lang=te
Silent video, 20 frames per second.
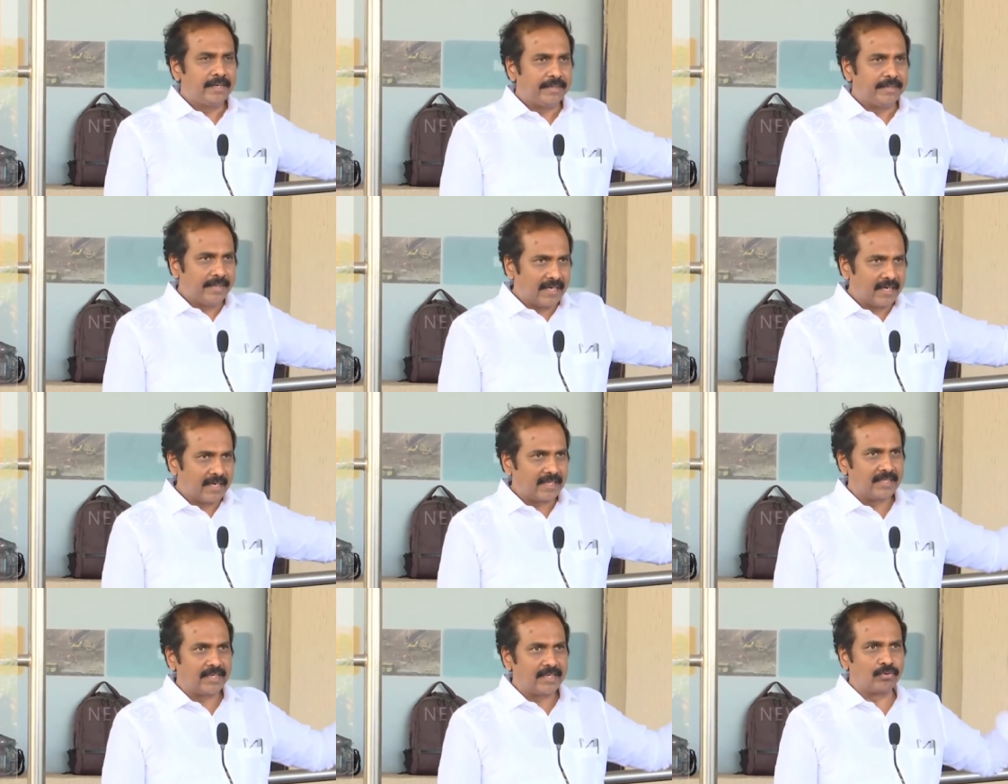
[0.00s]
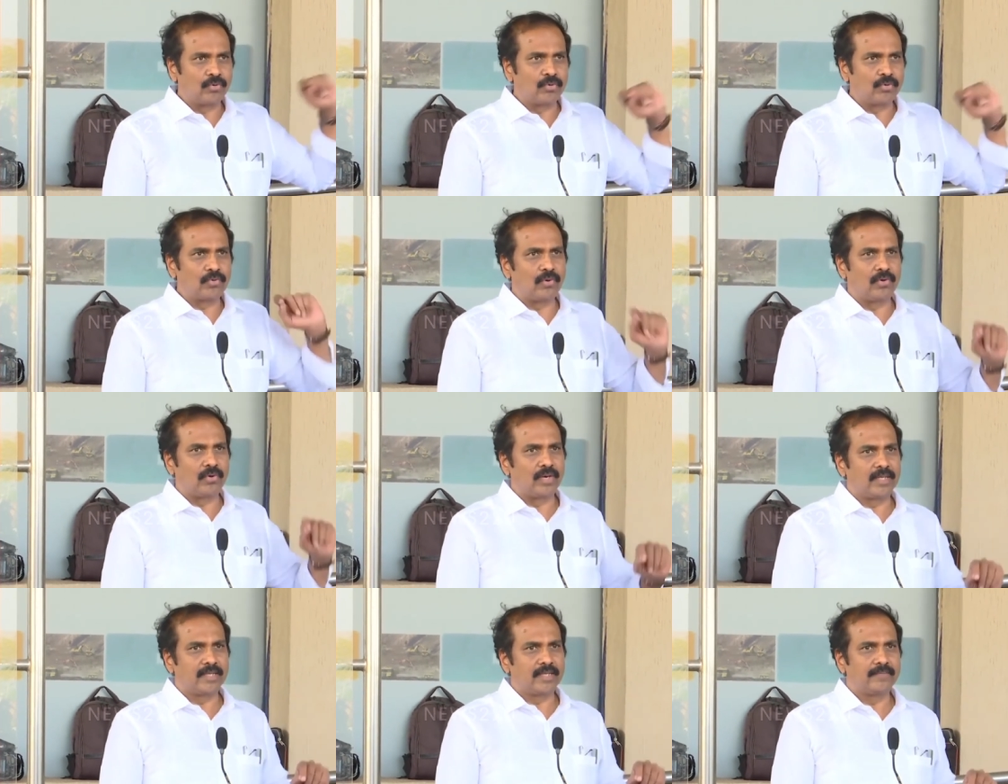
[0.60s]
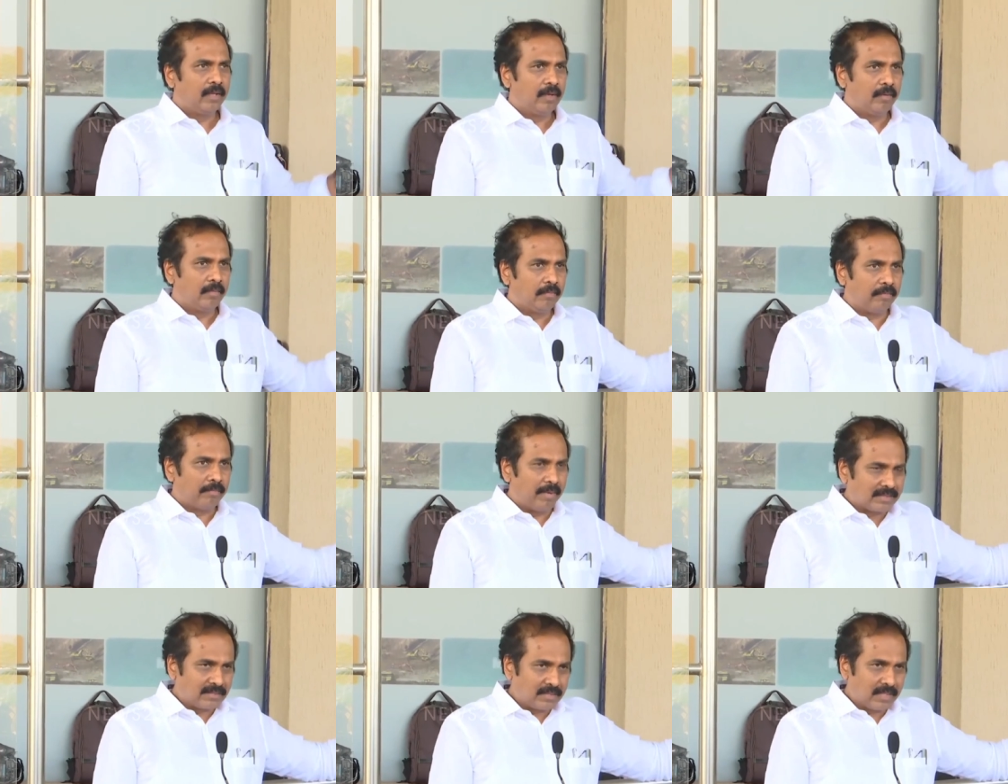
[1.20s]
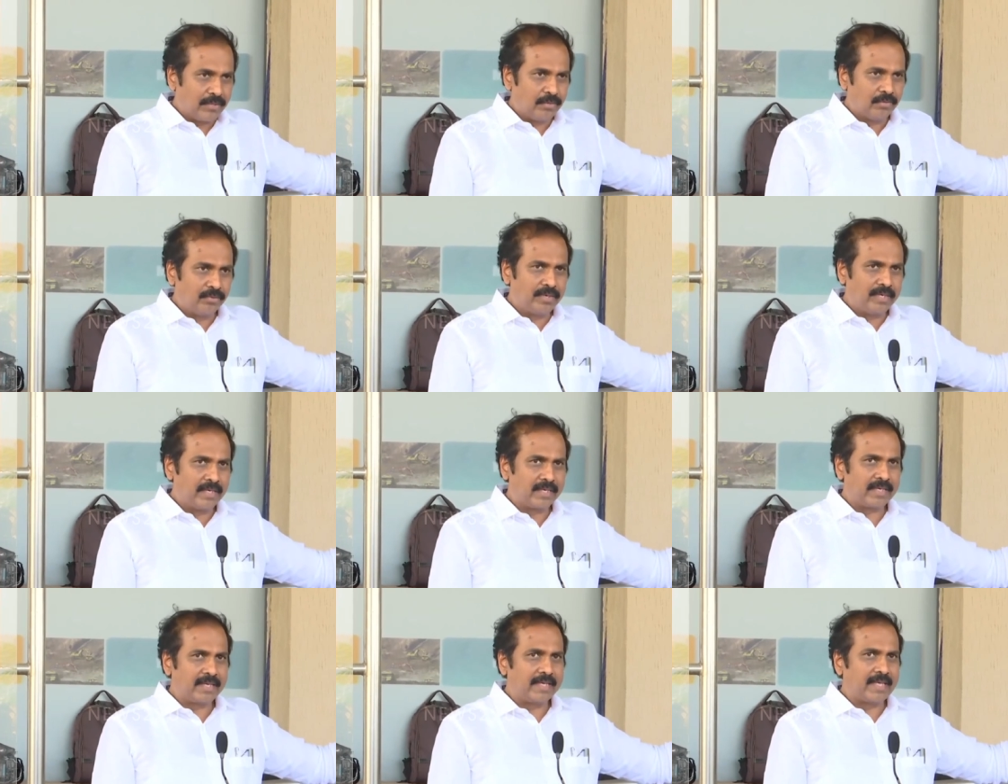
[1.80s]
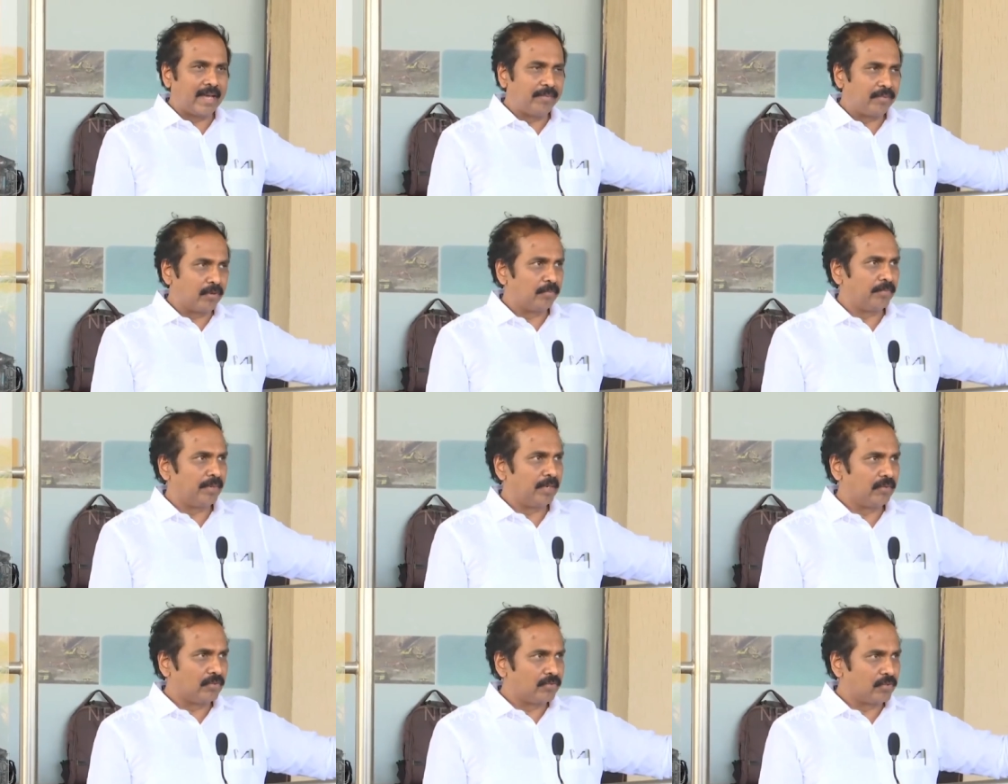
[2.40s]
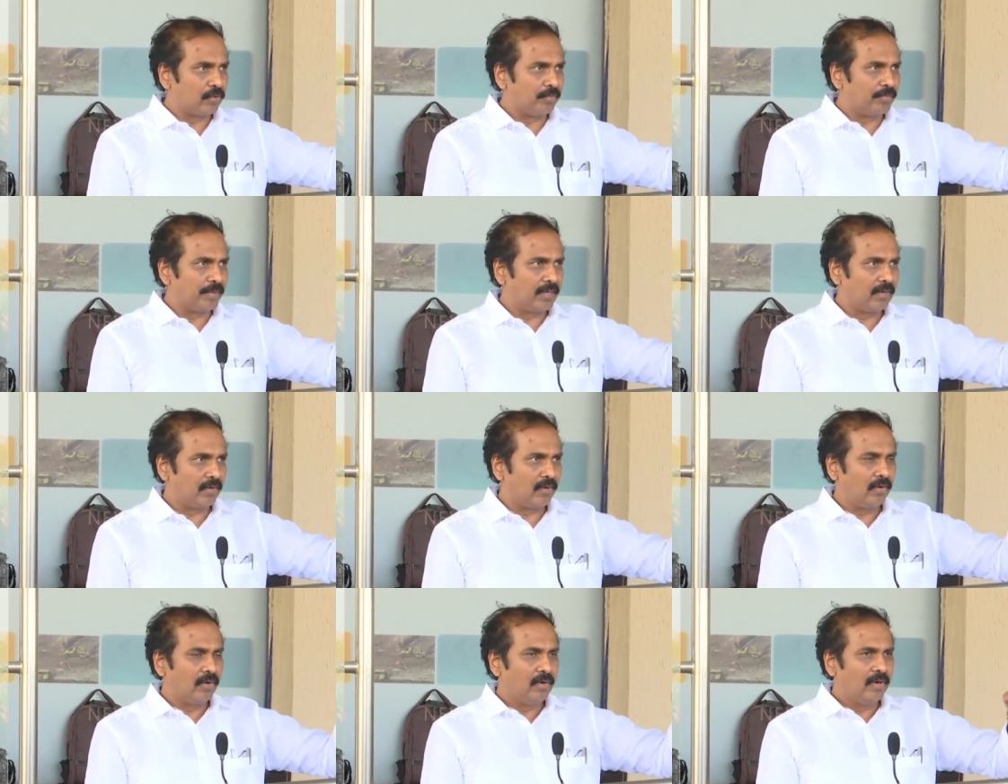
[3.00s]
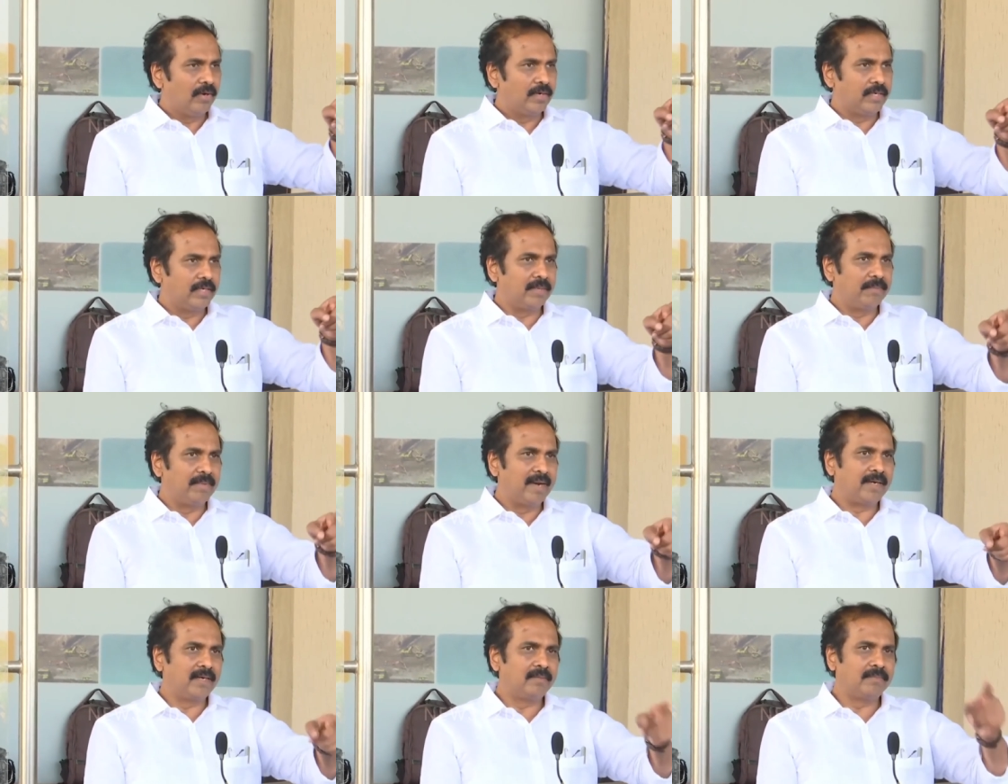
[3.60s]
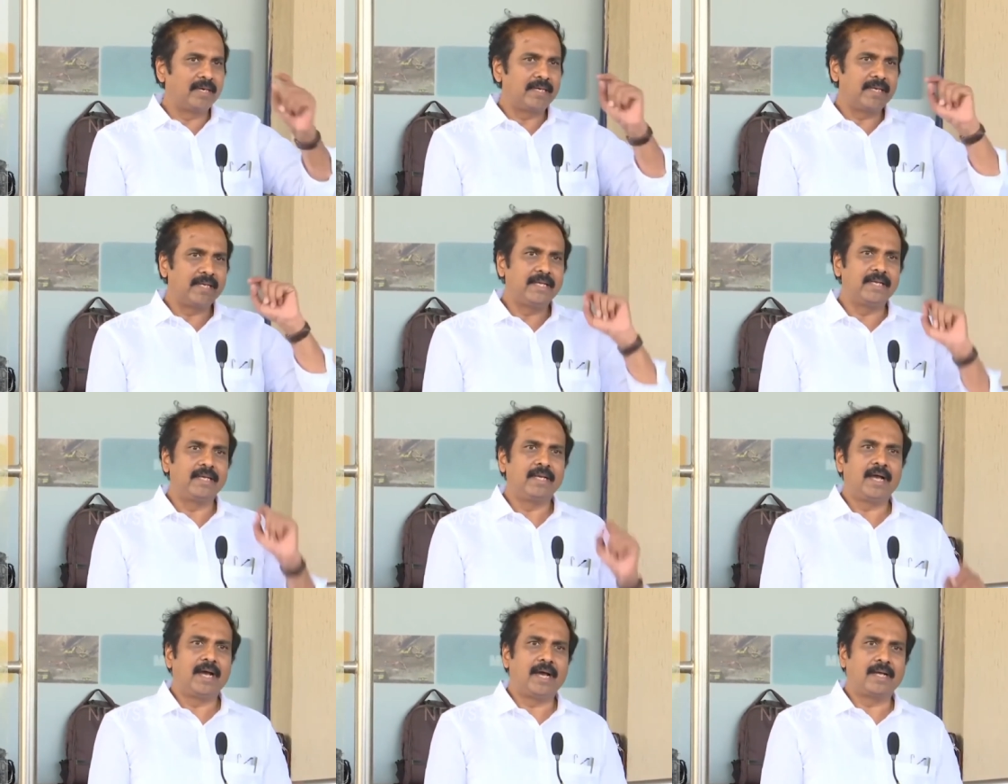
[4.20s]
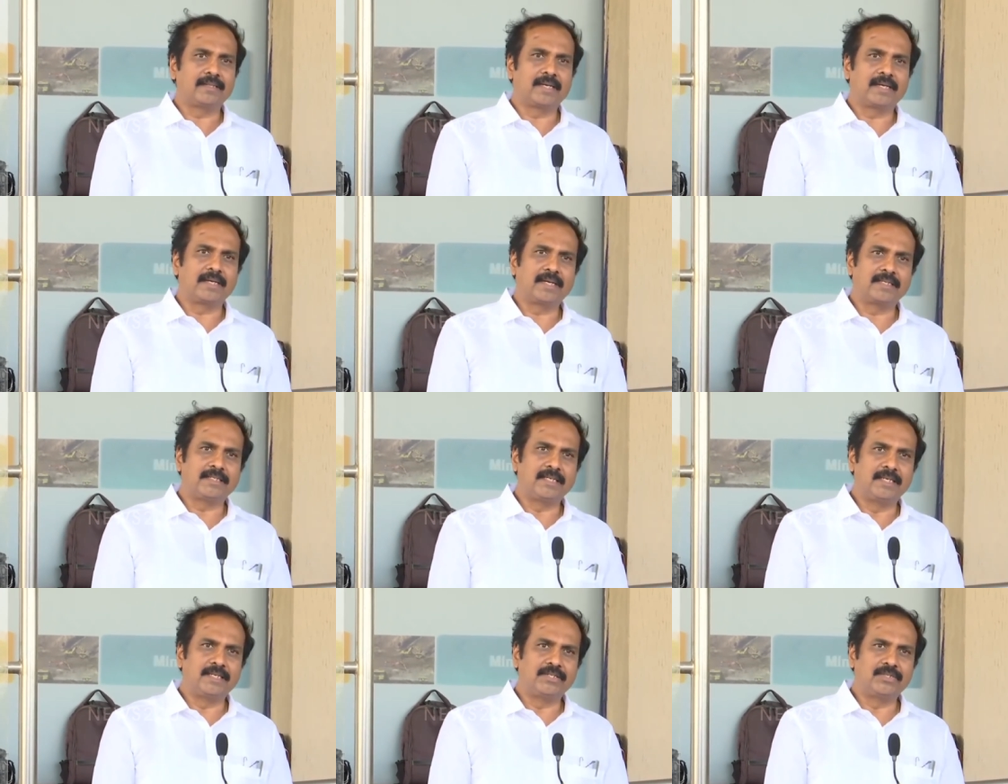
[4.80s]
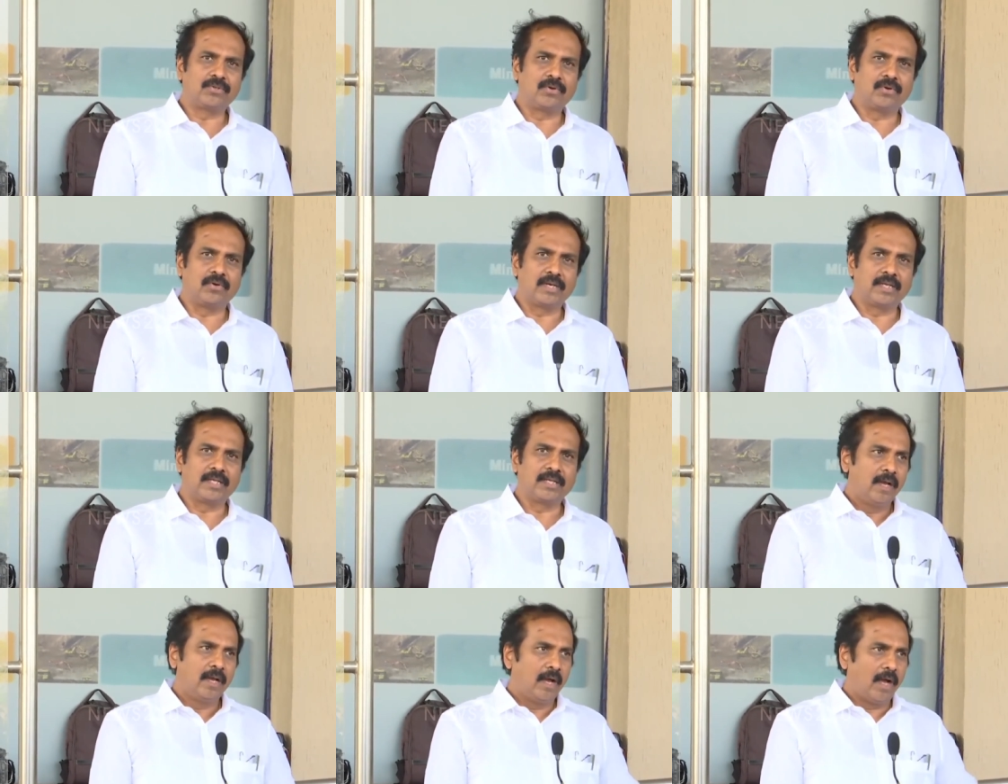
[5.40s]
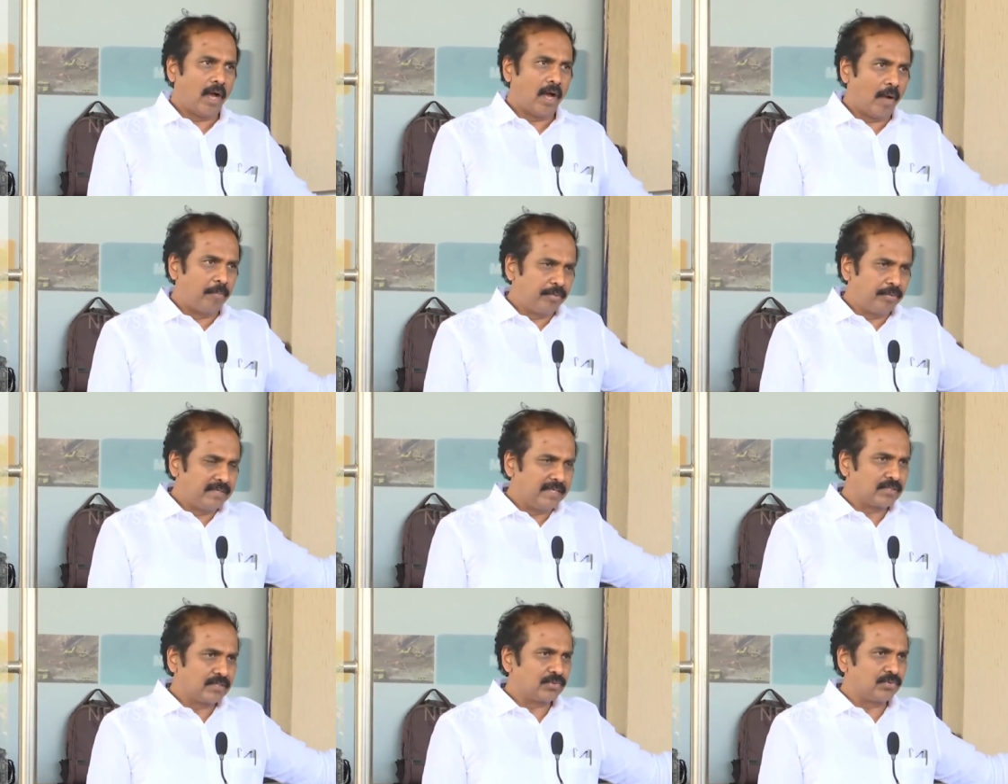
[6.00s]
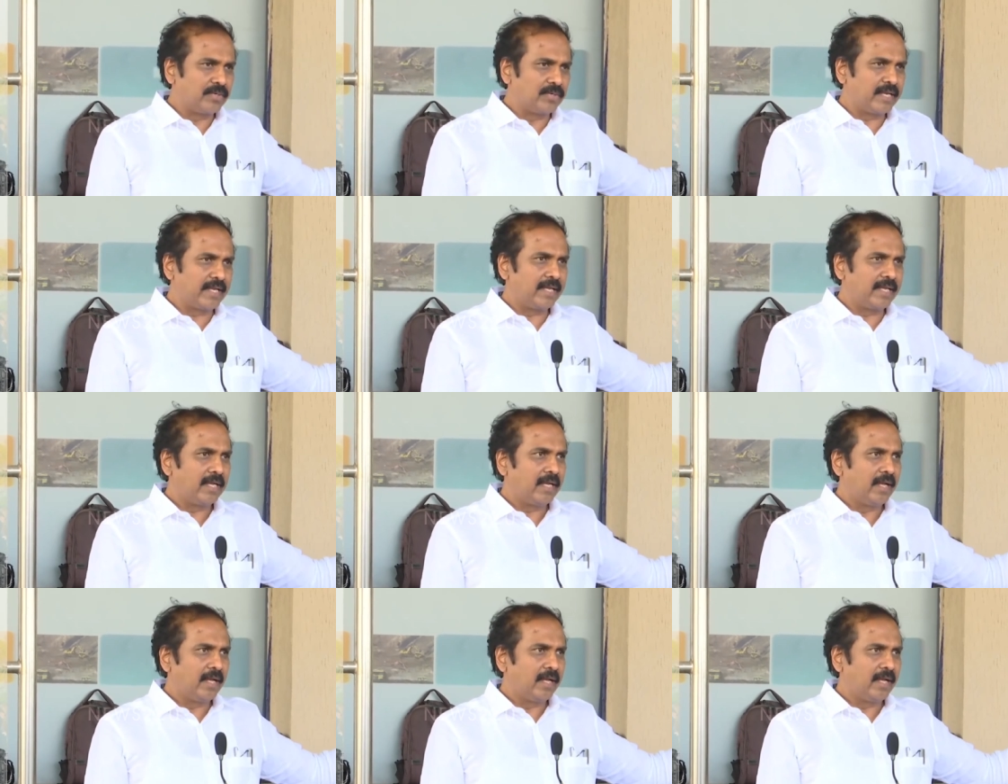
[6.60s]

డీలర్ దగ్గర కొనుక్కోవాలి బస్తా ఏరియాకి యాభై రూపాయలు వంద రూపాయలు డిమాండ్ని బట్టి అదనంగా చెల్లించుకోవాలి అప్పు చేసుకుంటే